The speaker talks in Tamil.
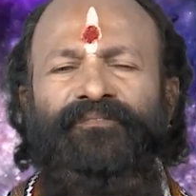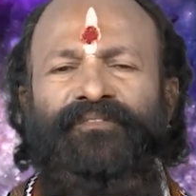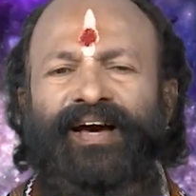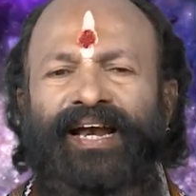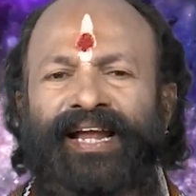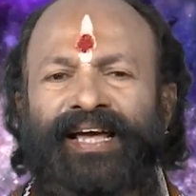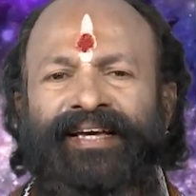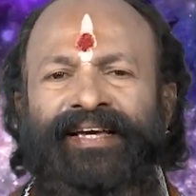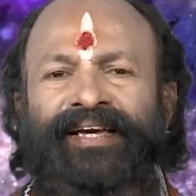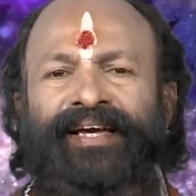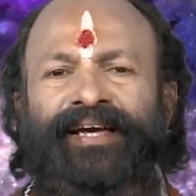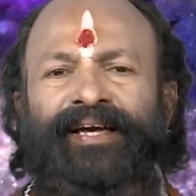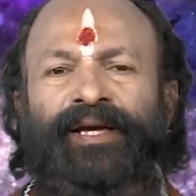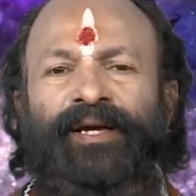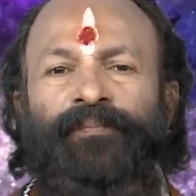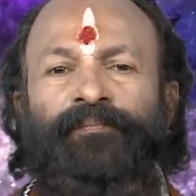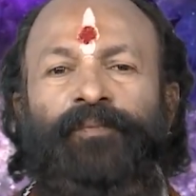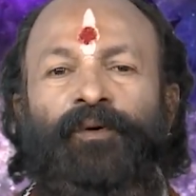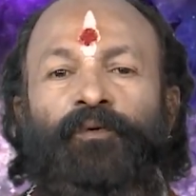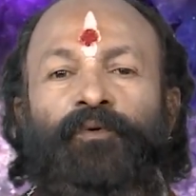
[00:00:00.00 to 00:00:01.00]
விலகி
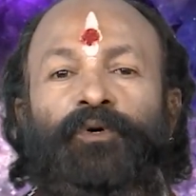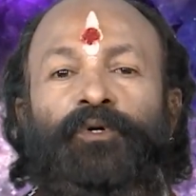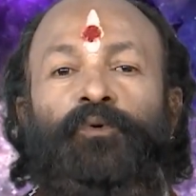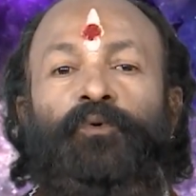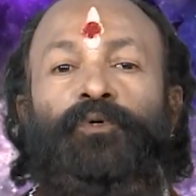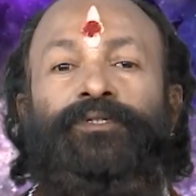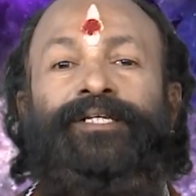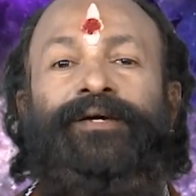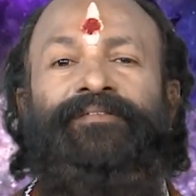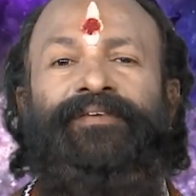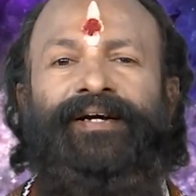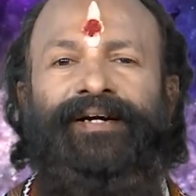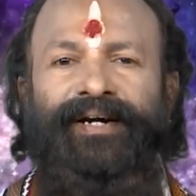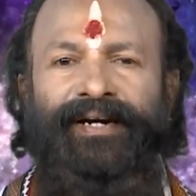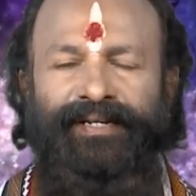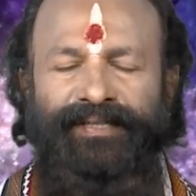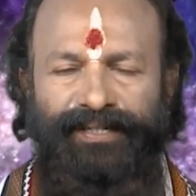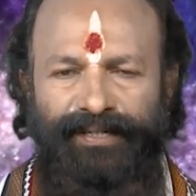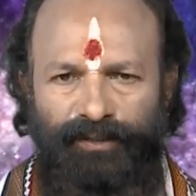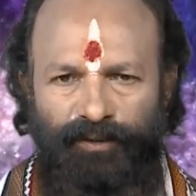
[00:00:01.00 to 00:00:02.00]
இப்போ உங்களுக்கு
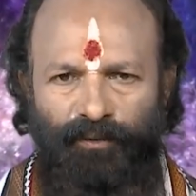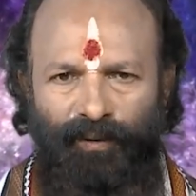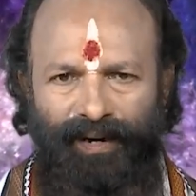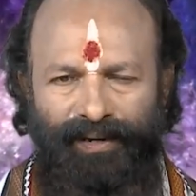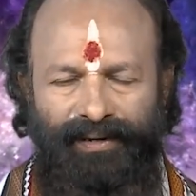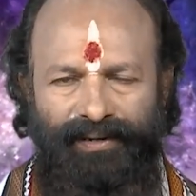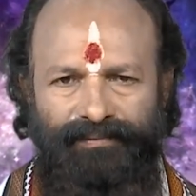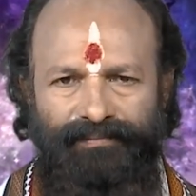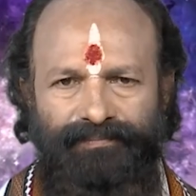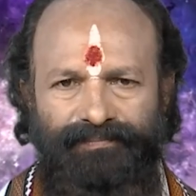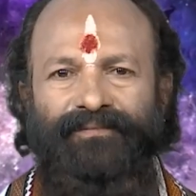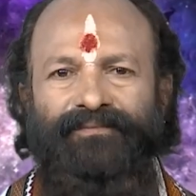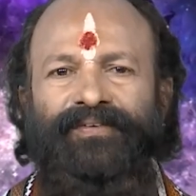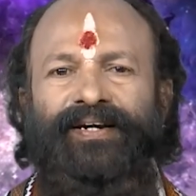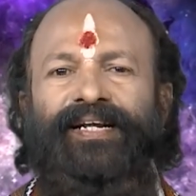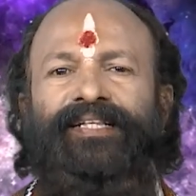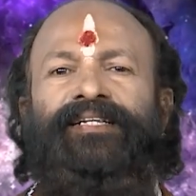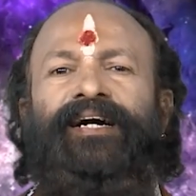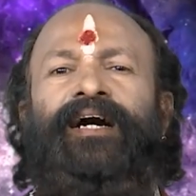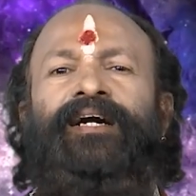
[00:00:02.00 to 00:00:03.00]
உதவிக்கரை நீட்டுவாங்க
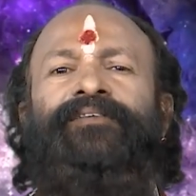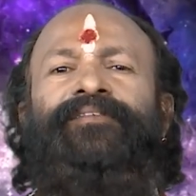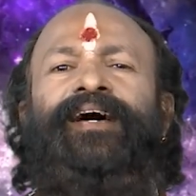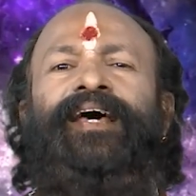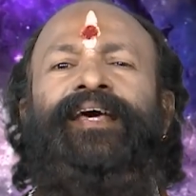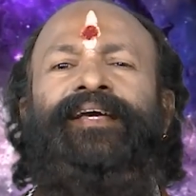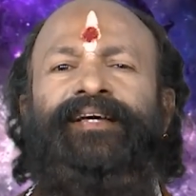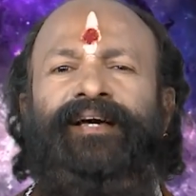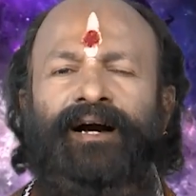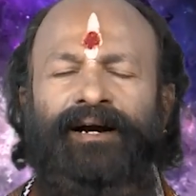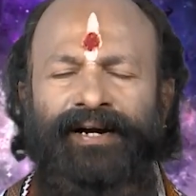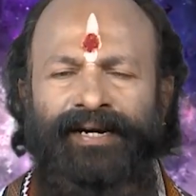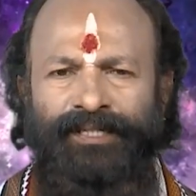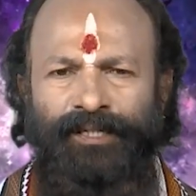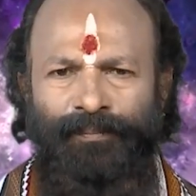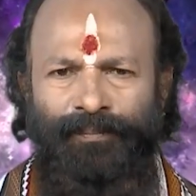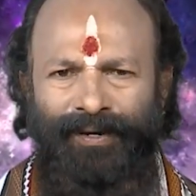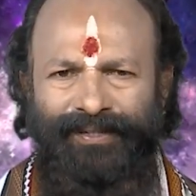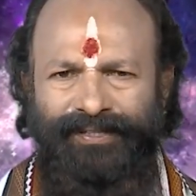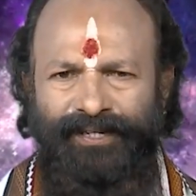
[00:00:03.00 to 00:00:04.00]
வெளிநாடு வேலைக்காக
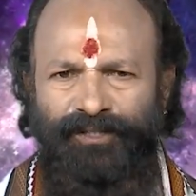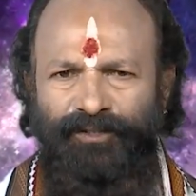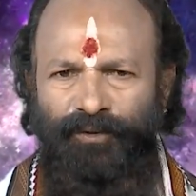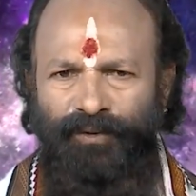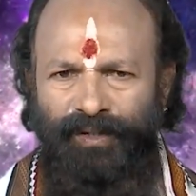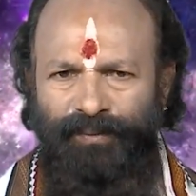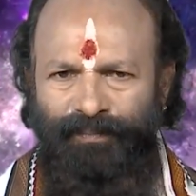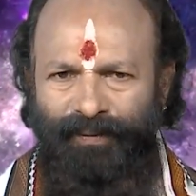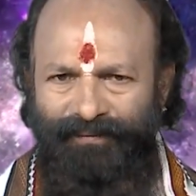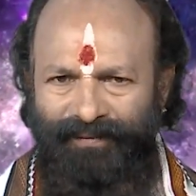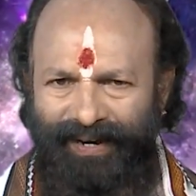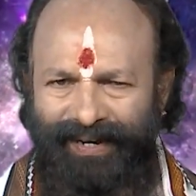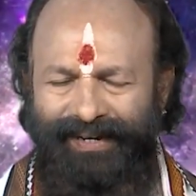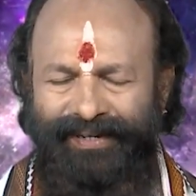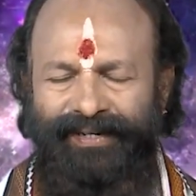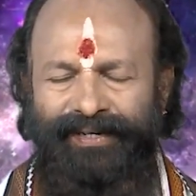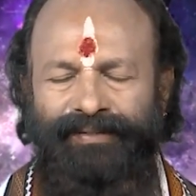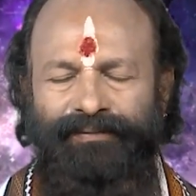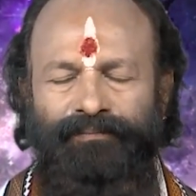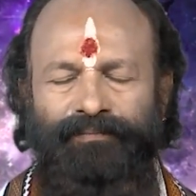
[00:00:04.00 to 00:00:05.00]
எதிர்பார்த்துருந்தவங்களுக்கு இப்போ வேலை
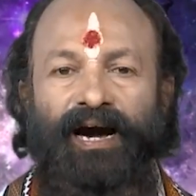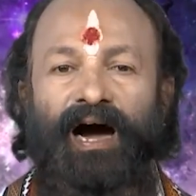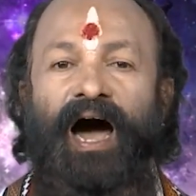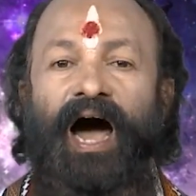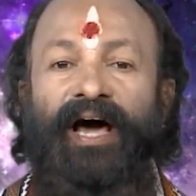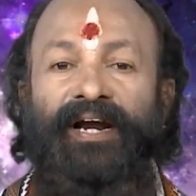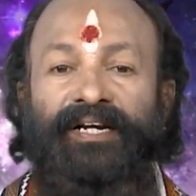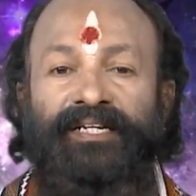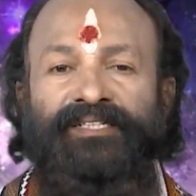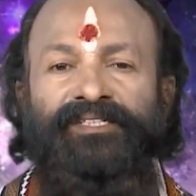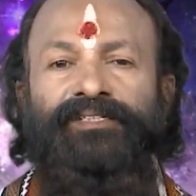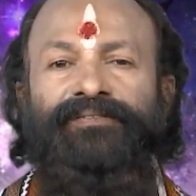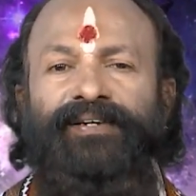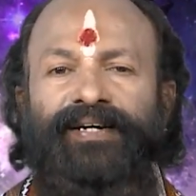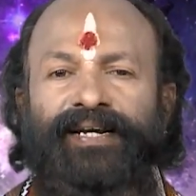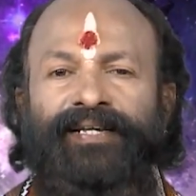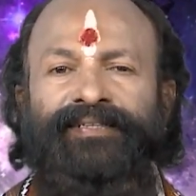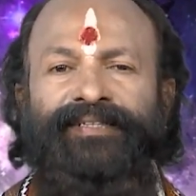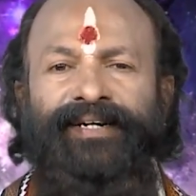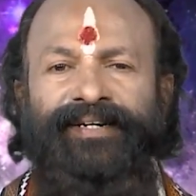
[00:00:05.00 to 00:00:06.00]
கிடைக்கும் அரசு
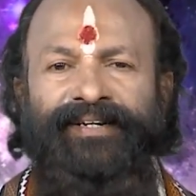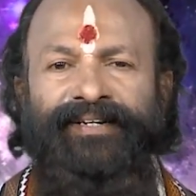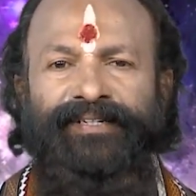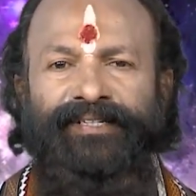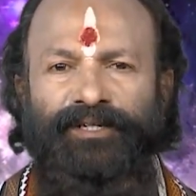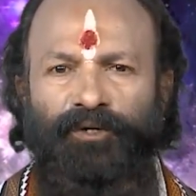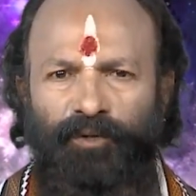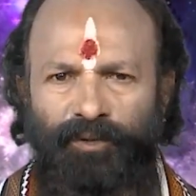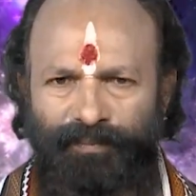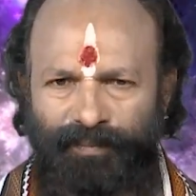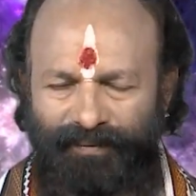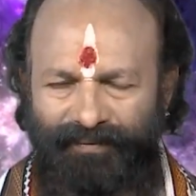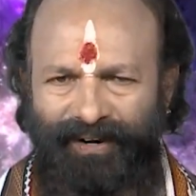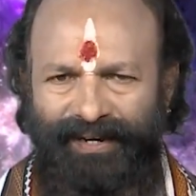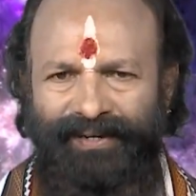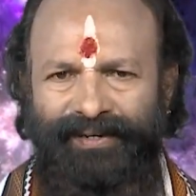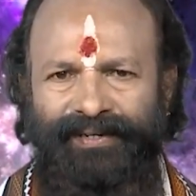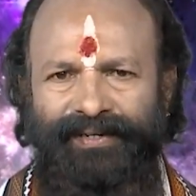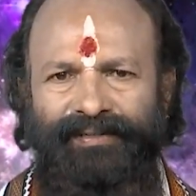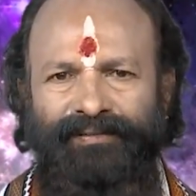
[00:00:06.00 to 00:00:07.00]
வேலை தேடிட்டு இருந்தவங்களுக்கு இப்போ
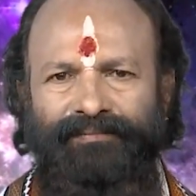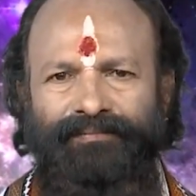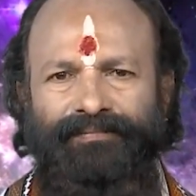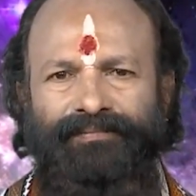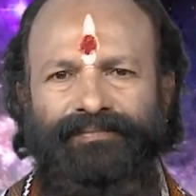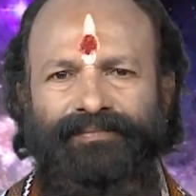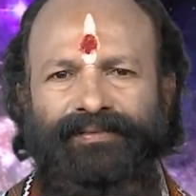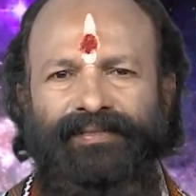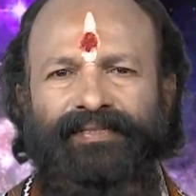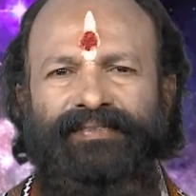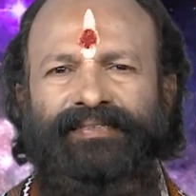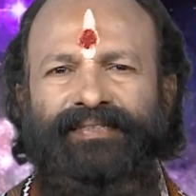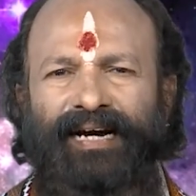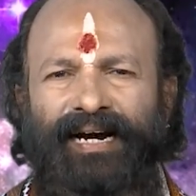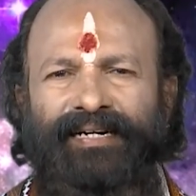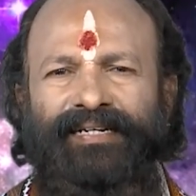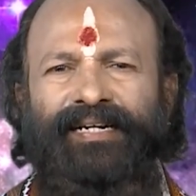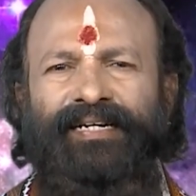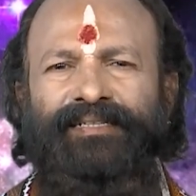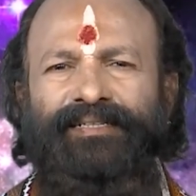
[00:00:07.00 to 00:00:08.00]
வேலை கிடைக்கும்
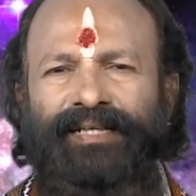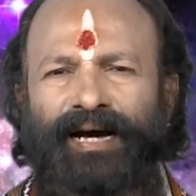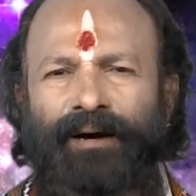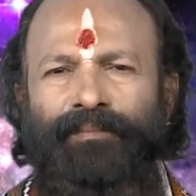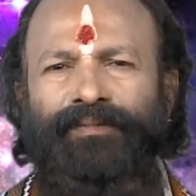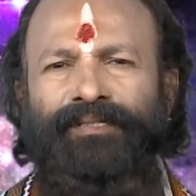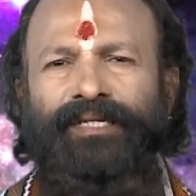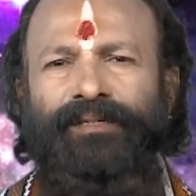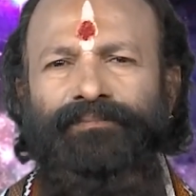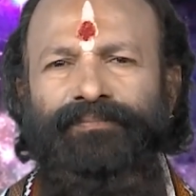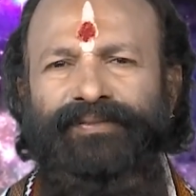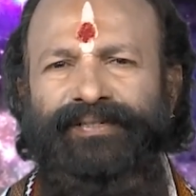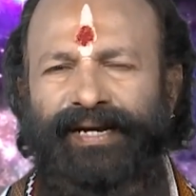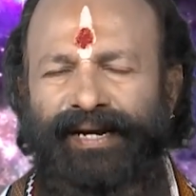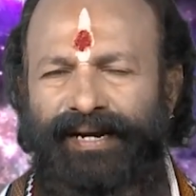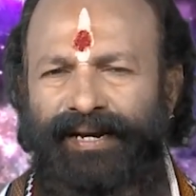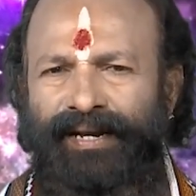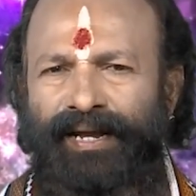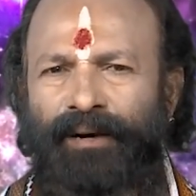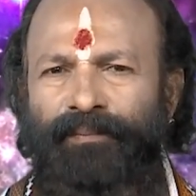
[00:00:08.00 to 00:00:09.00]
தட்ட தாமதம்
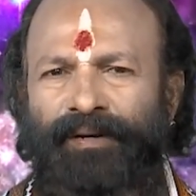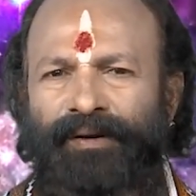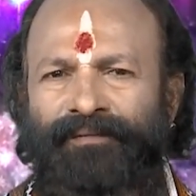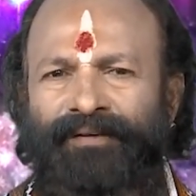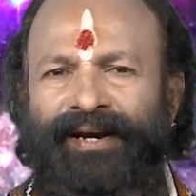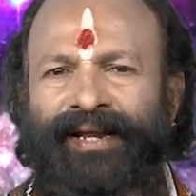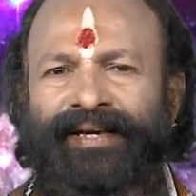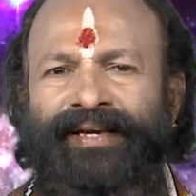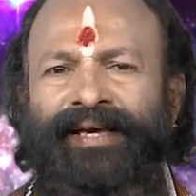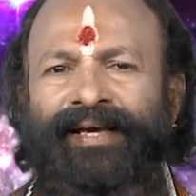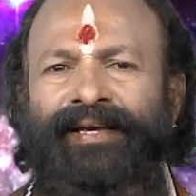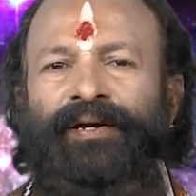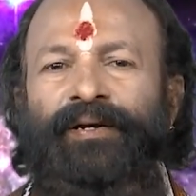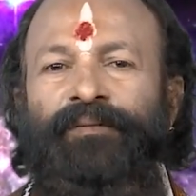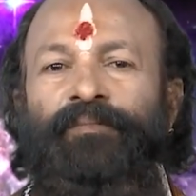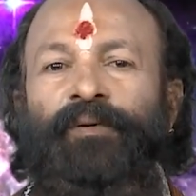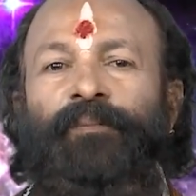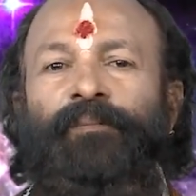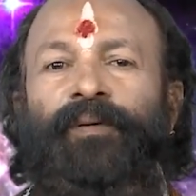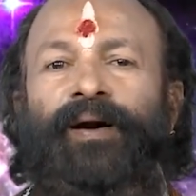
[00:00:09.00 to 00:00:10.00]
எல்லாமே விலகி
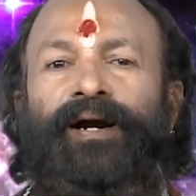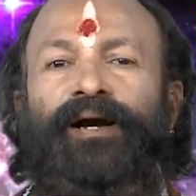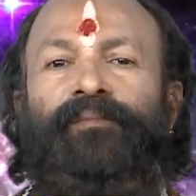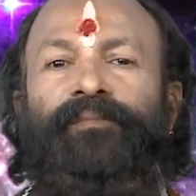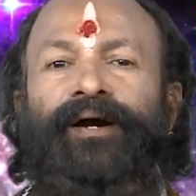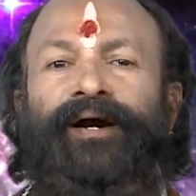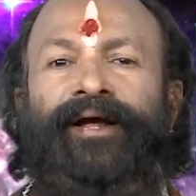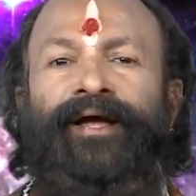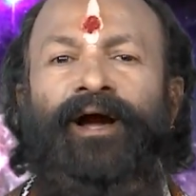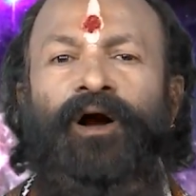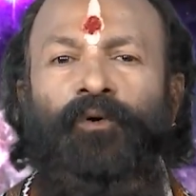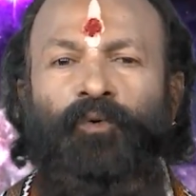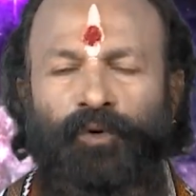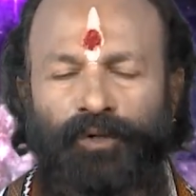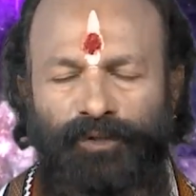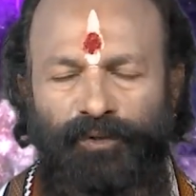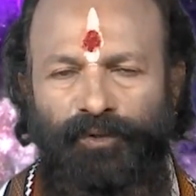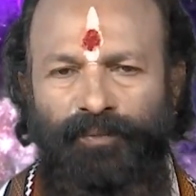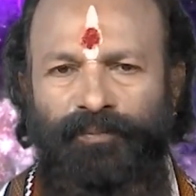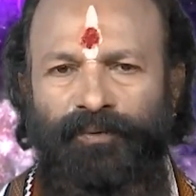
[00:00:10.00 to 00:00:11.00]
இப்போ பணமழையாக
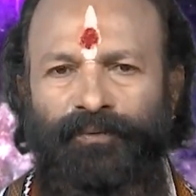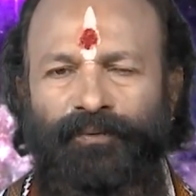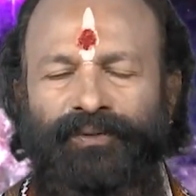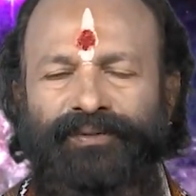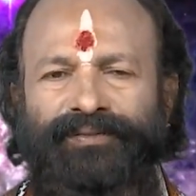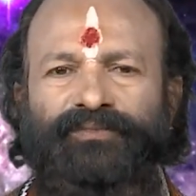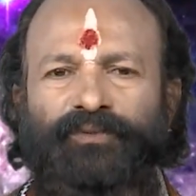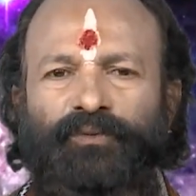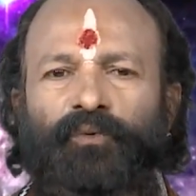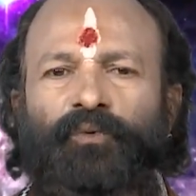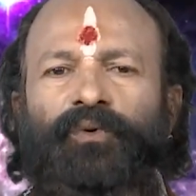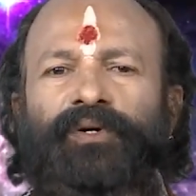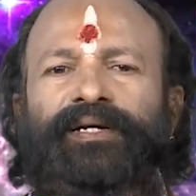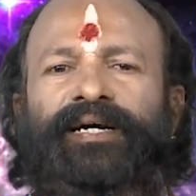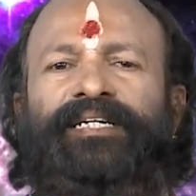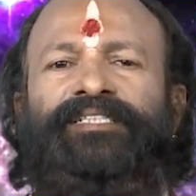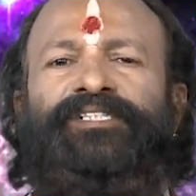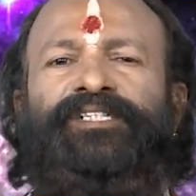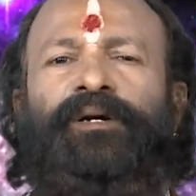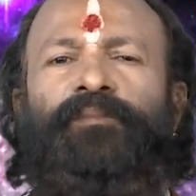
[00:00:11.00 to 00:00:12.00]
கொட்டும் இப்போ உங்களுக்கு
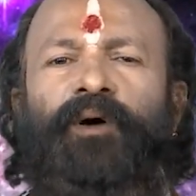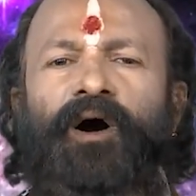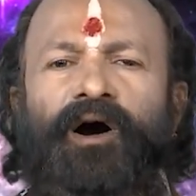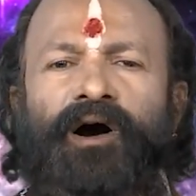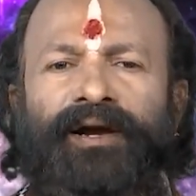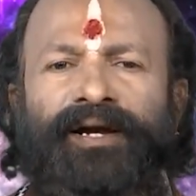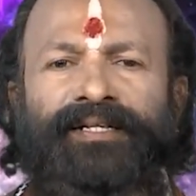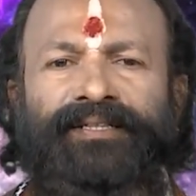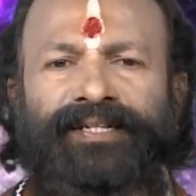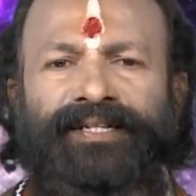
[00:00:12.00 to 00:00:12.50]
உங்களுக்கு அதிர்ஷ்டமான